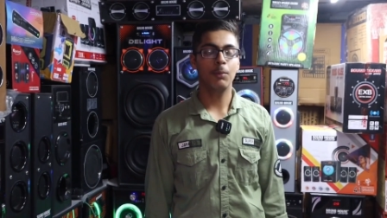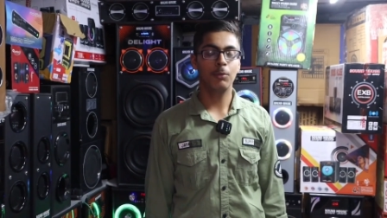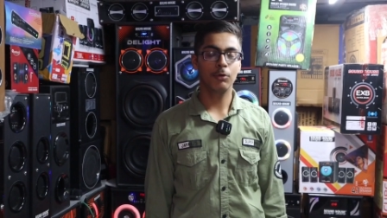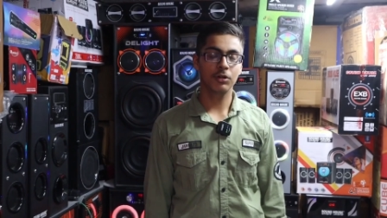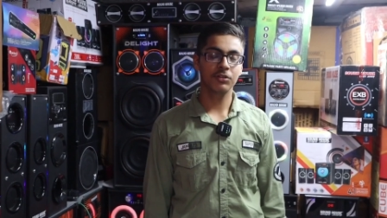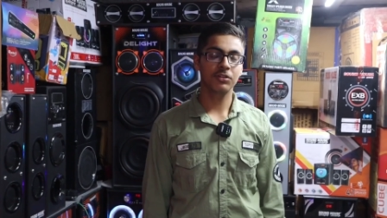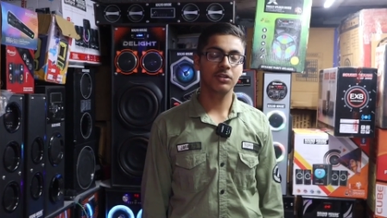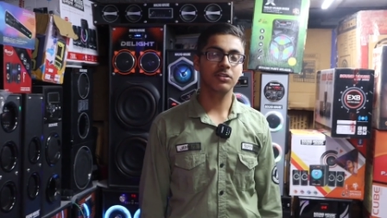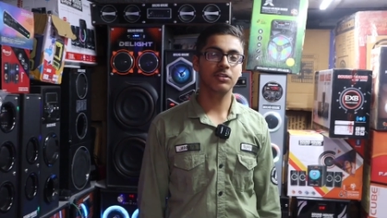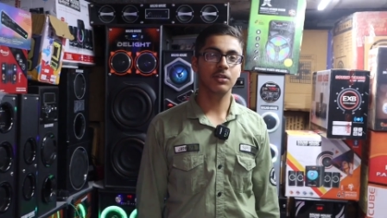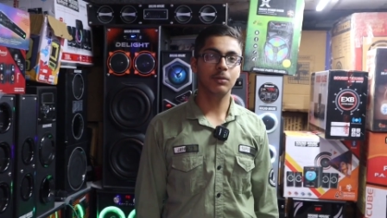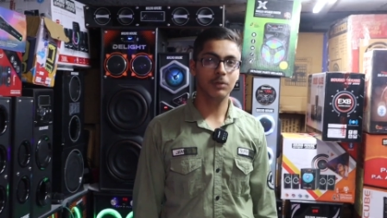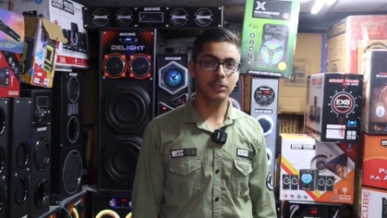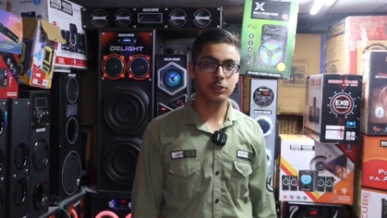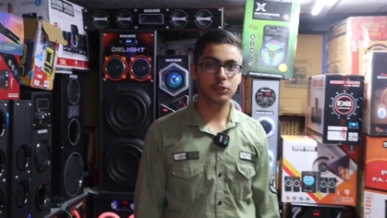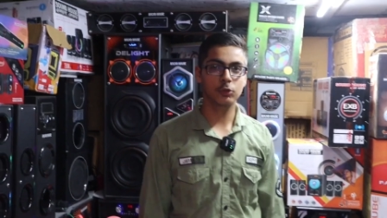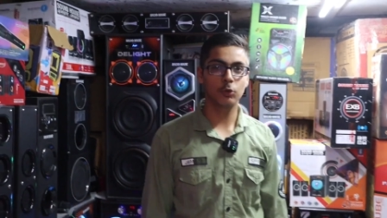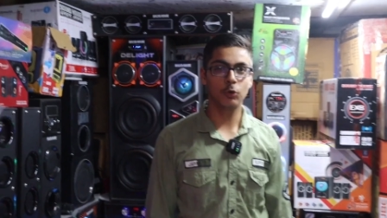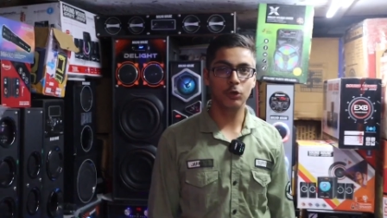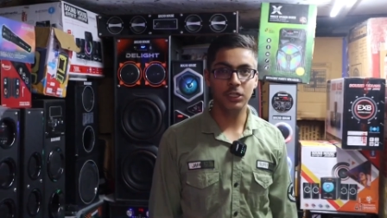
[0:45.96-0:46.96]
नाम होगा सर
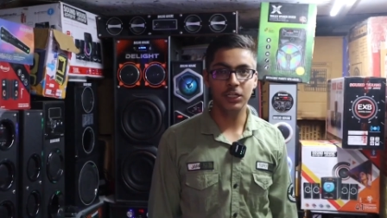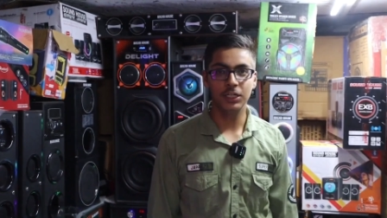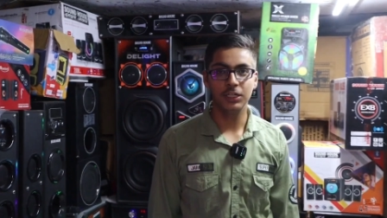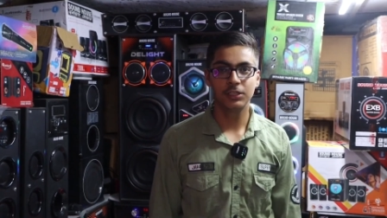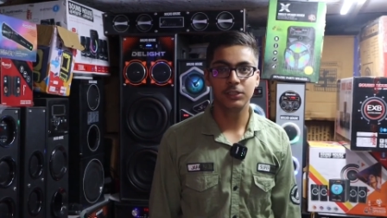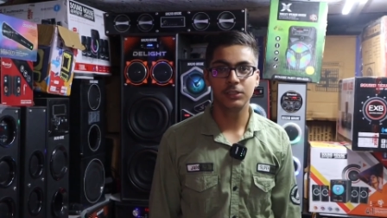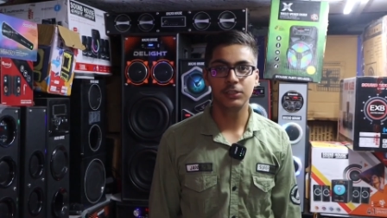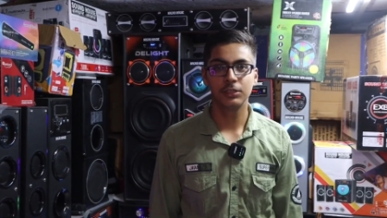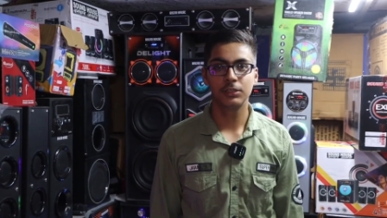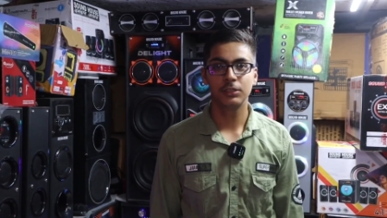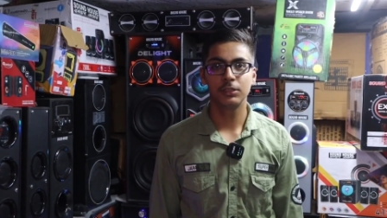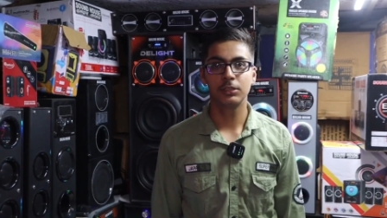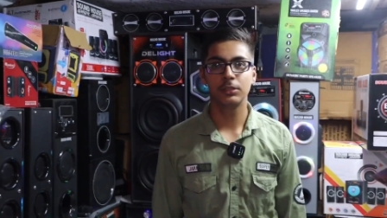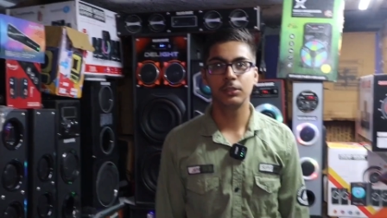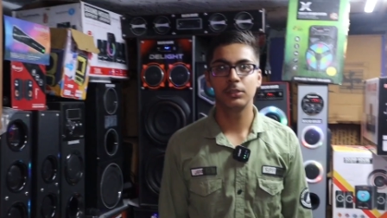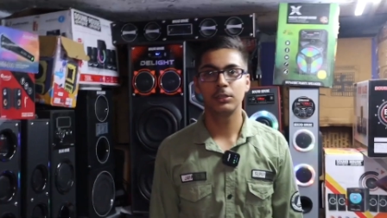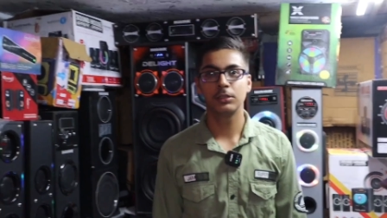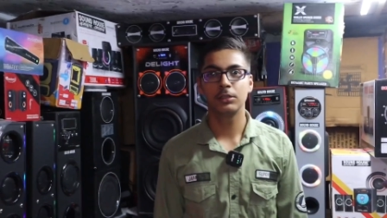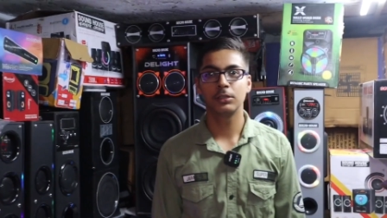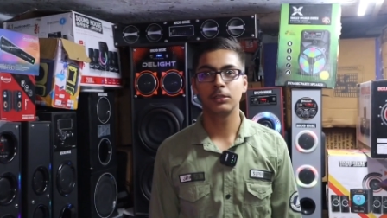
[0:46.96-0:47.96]
समक्ष कोहली अच्छा
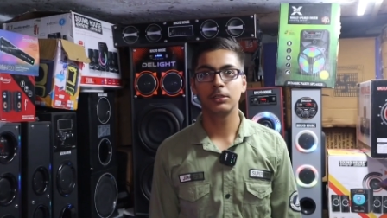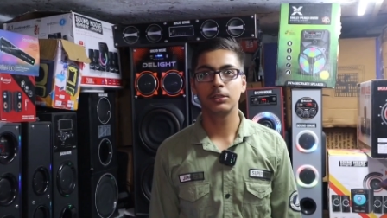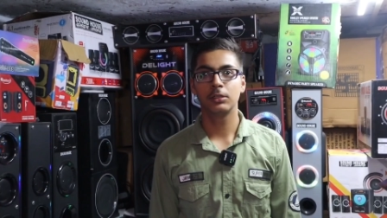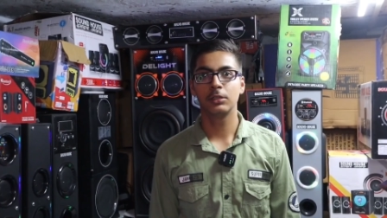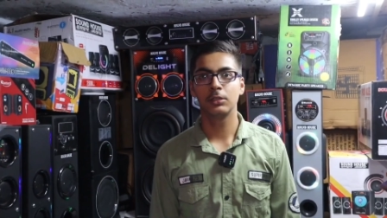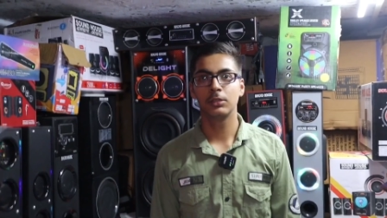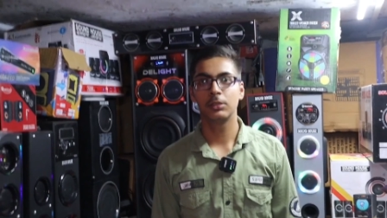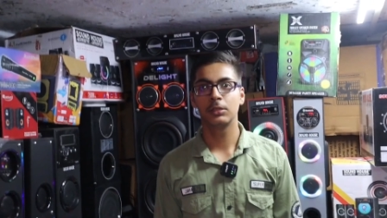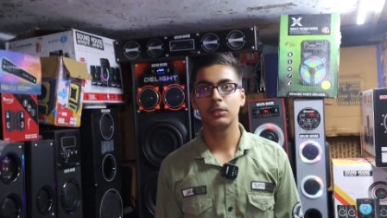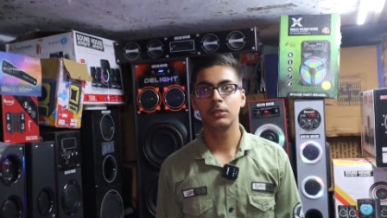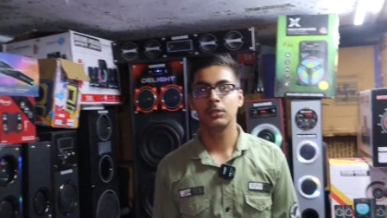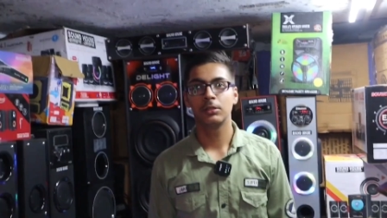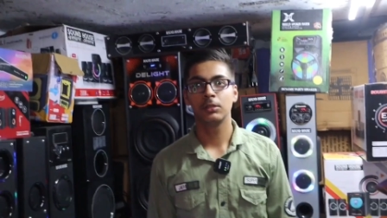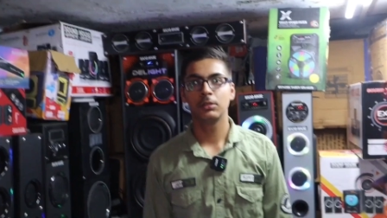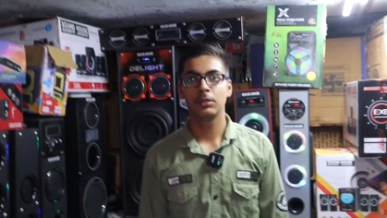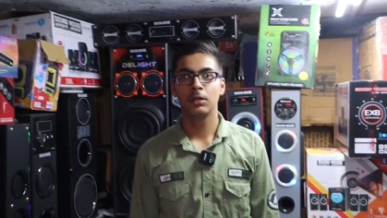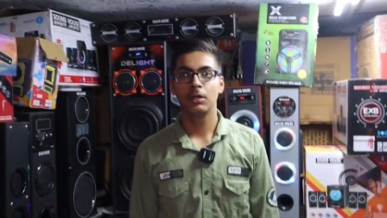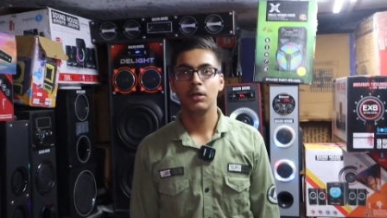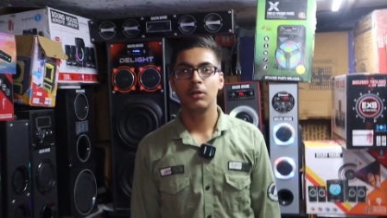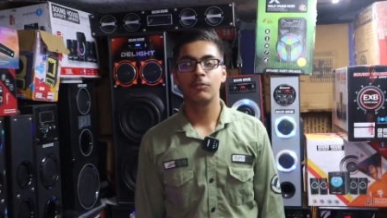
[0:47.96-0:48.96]
अच्छा आपकी फॉर्म
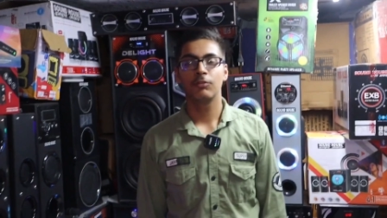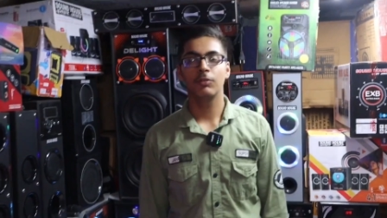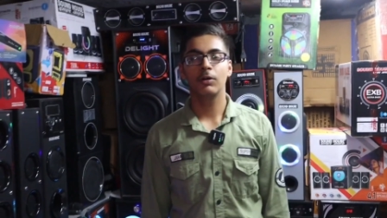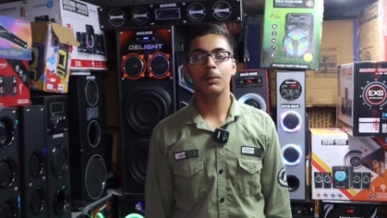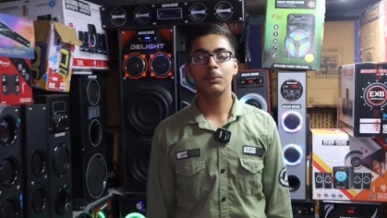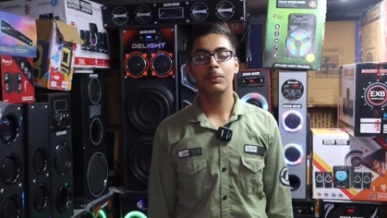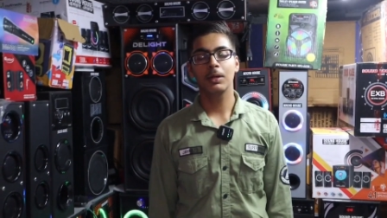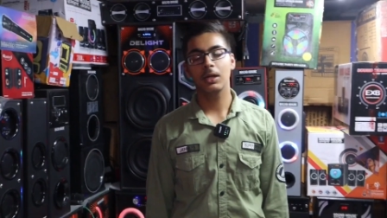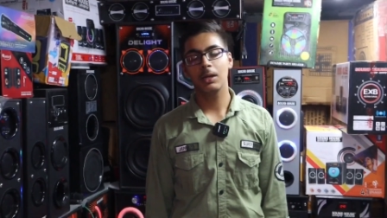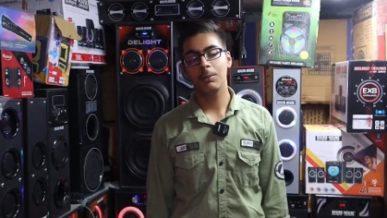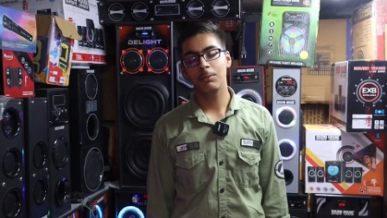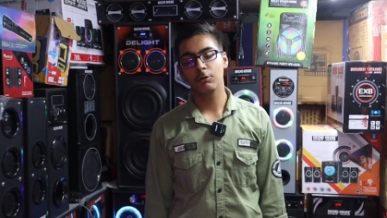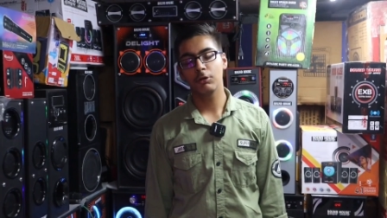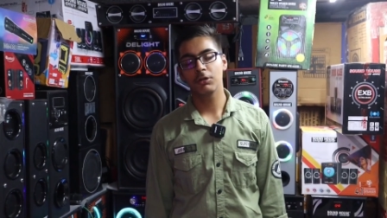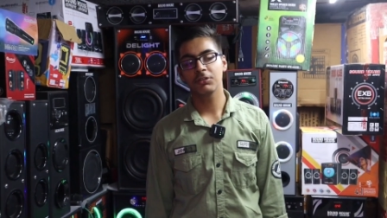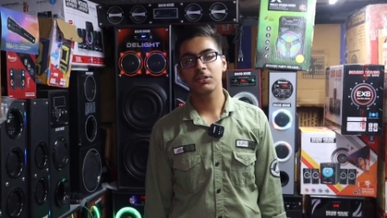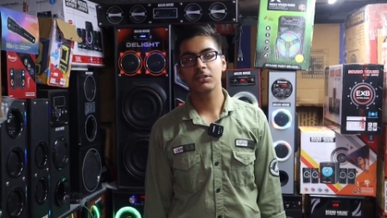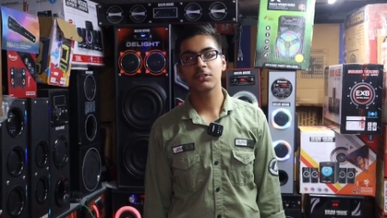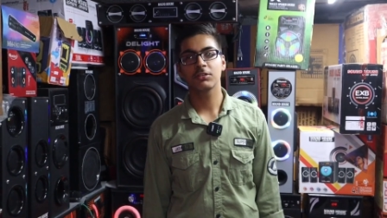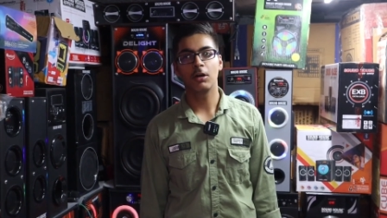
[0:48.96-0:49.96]
का नाम क्या हुआ फॉर्म का नाम
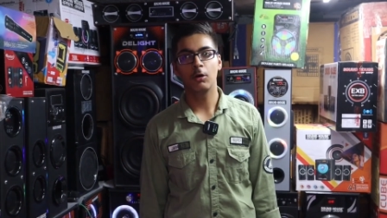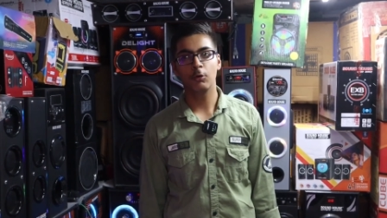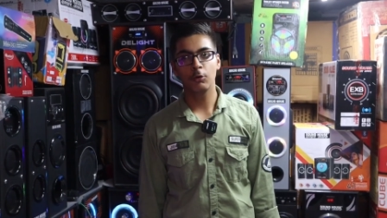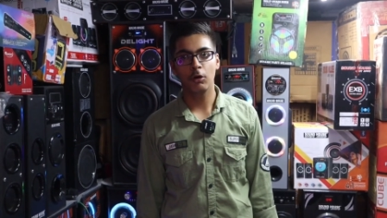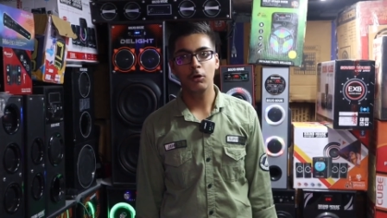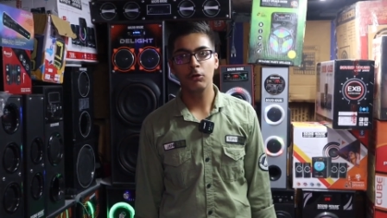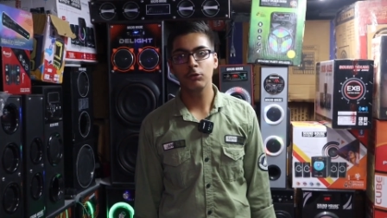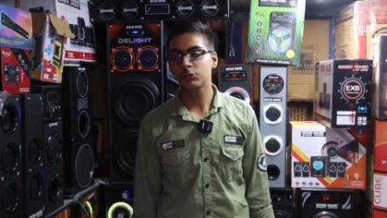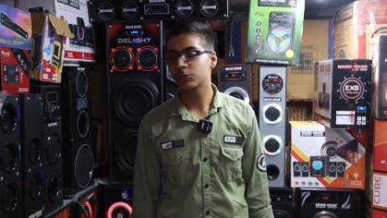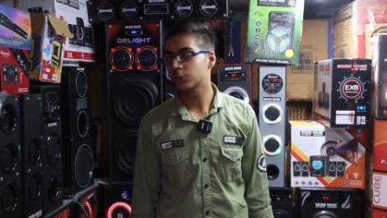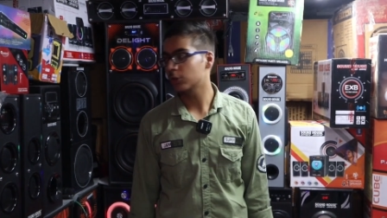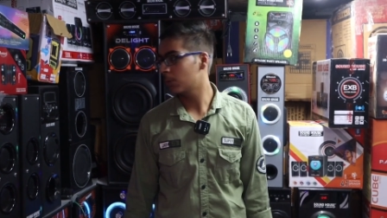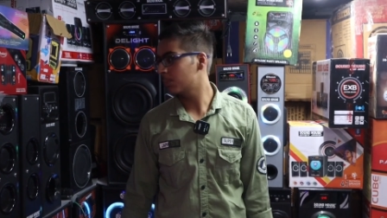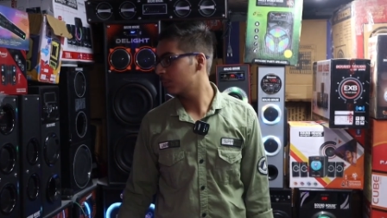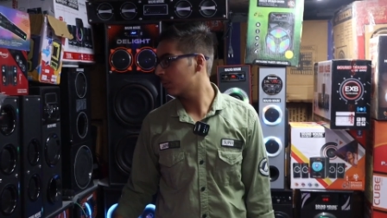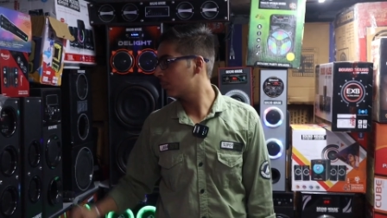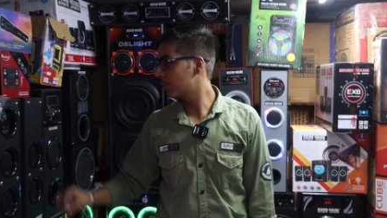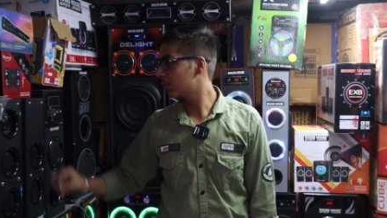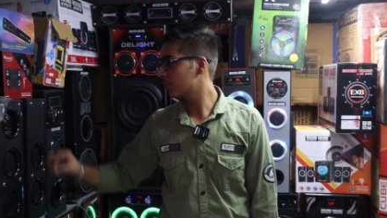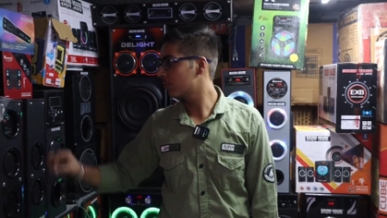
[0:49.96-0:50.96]
होगा सर साउंड हाउस शॉप